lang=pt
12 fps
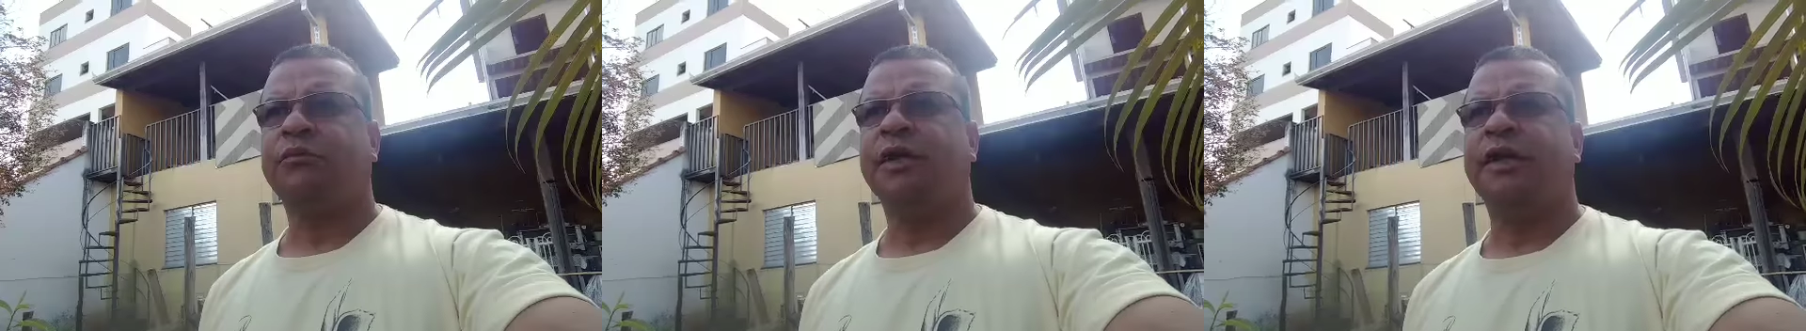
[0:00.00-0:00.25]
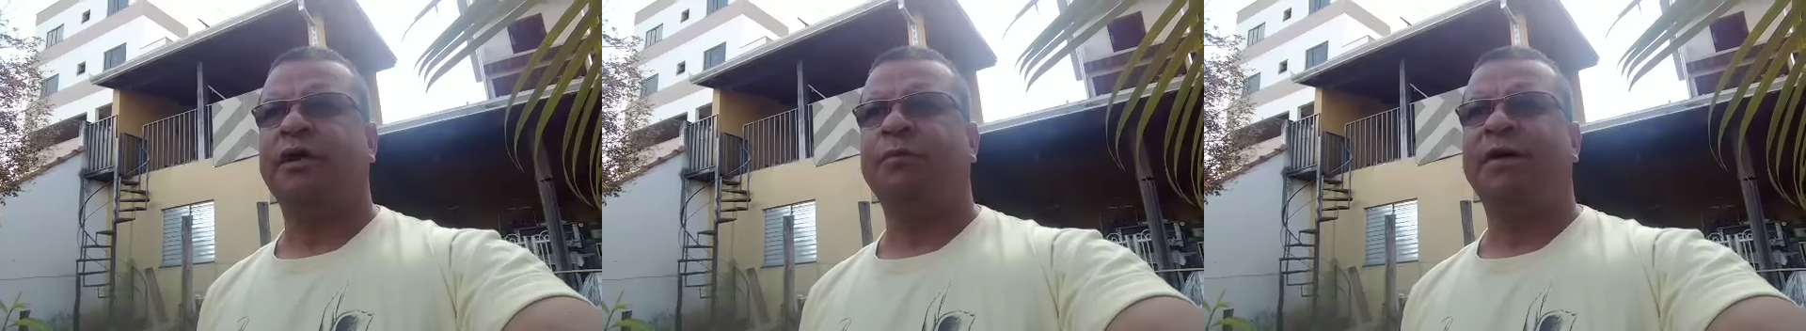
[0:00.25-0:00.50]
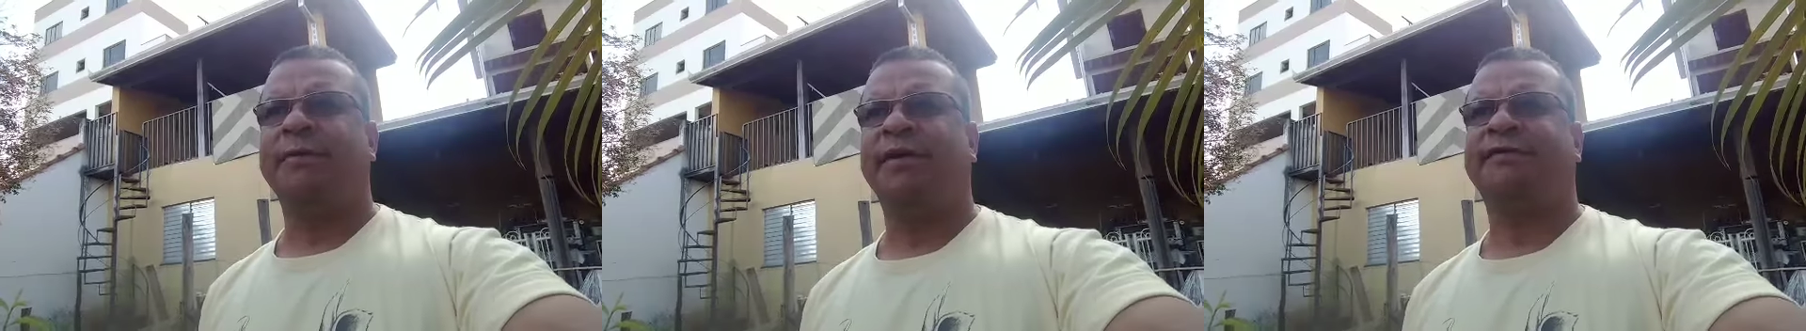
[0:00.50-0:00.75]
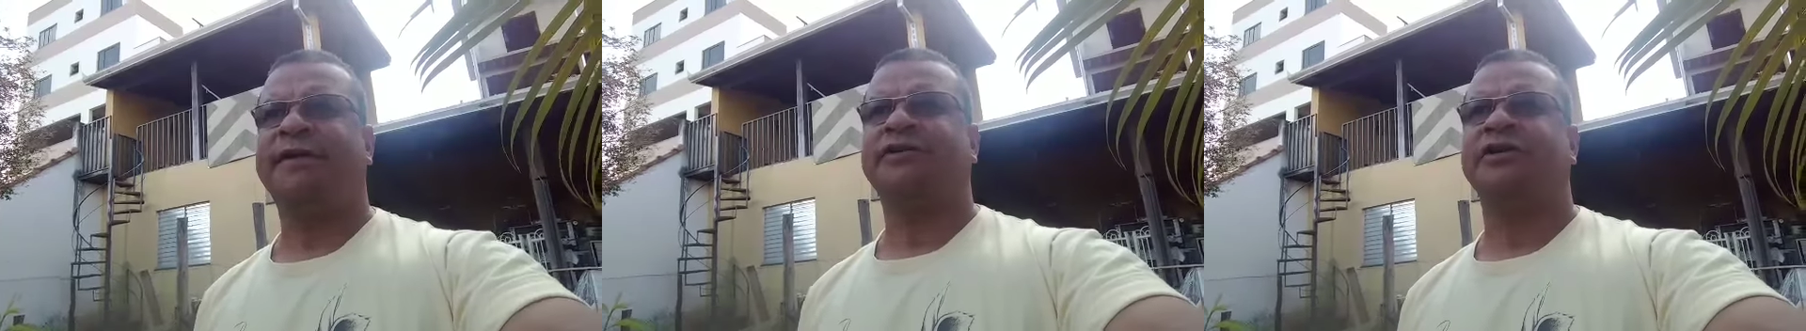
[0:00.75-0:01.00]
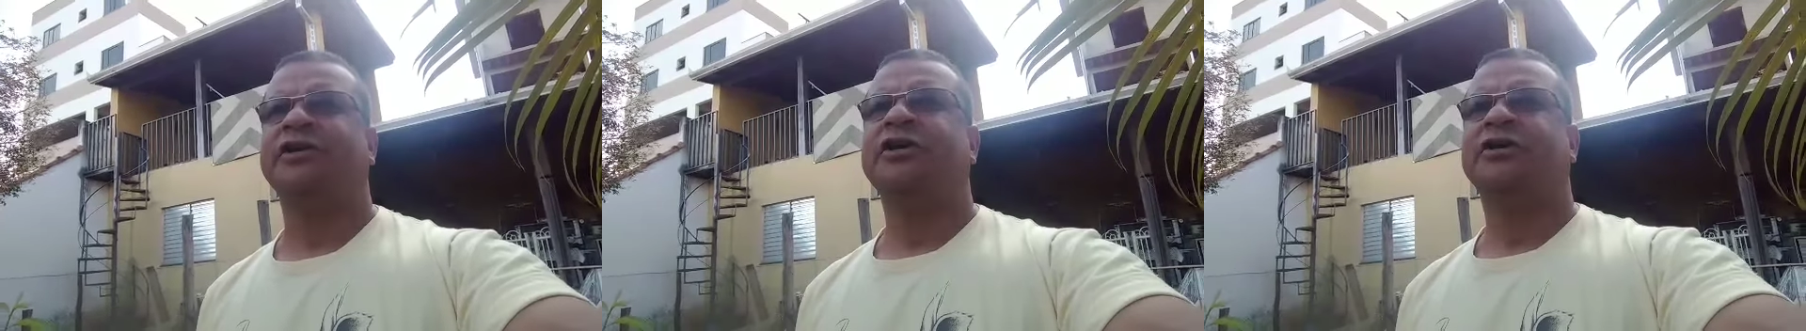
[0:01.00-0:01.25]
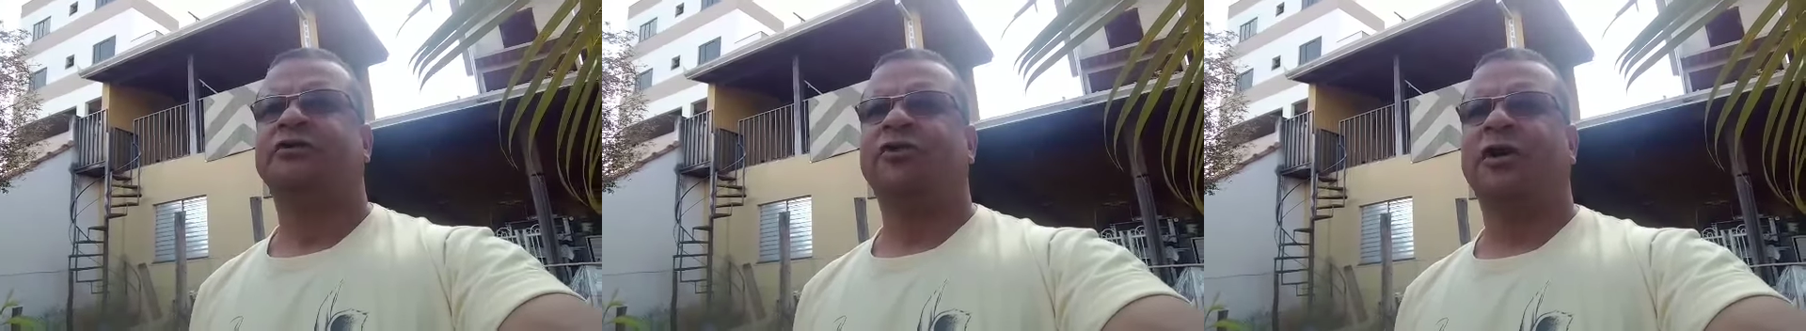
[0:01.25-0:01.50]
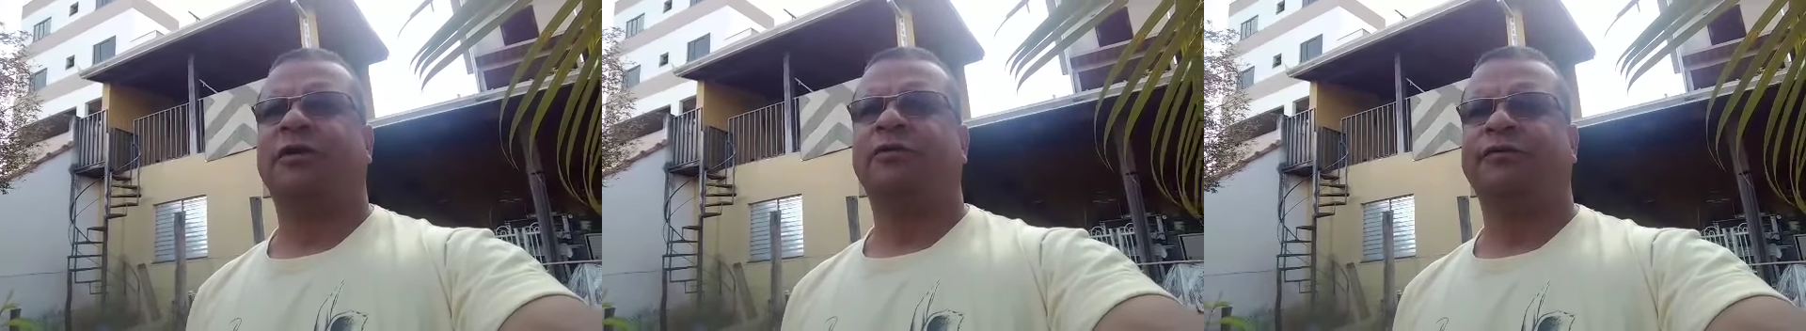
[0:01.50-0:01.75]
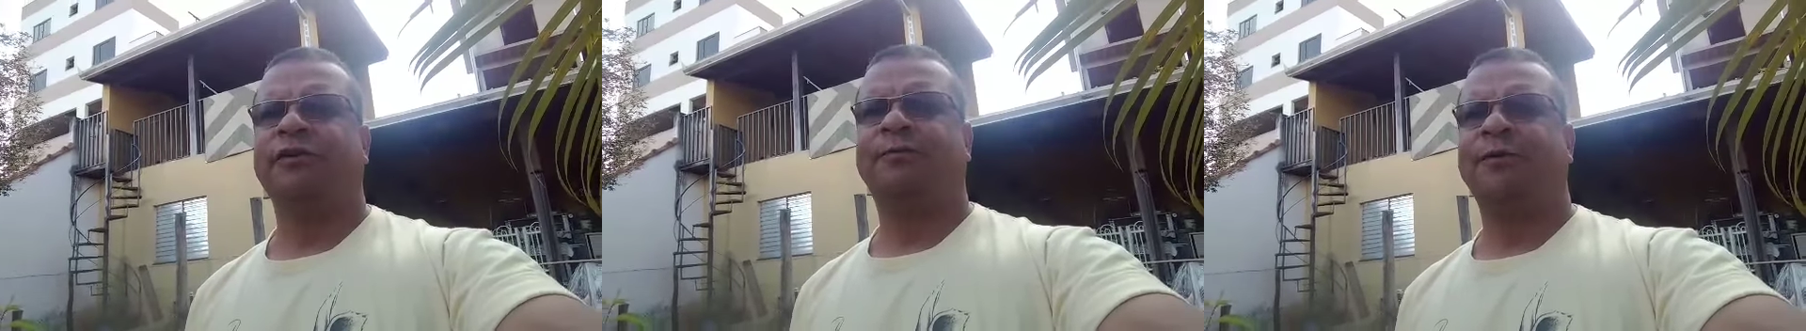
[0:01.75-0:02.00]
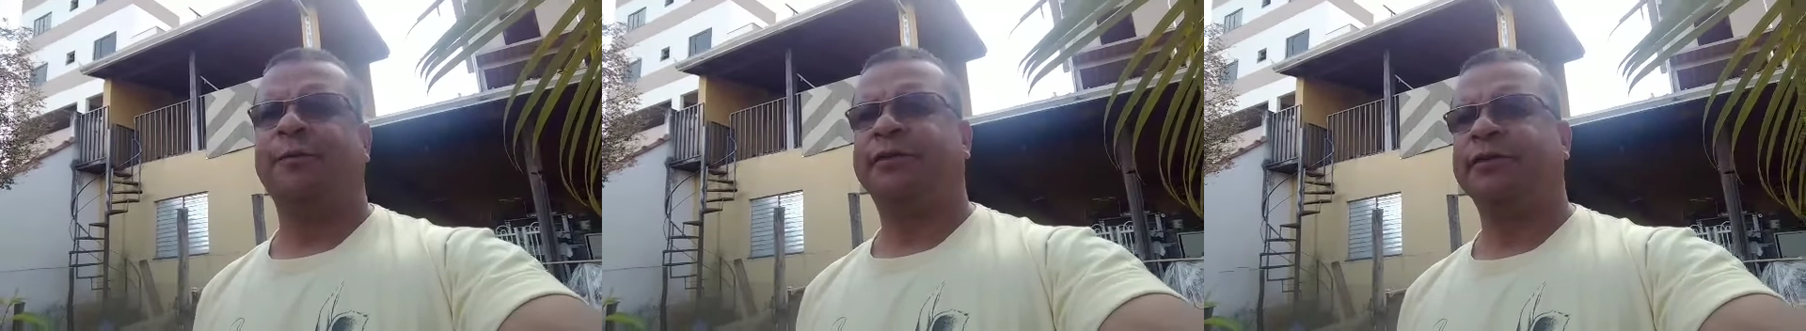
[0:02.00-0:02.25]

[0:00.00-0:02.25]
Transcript: é, uma mensagem. Toca no sininho para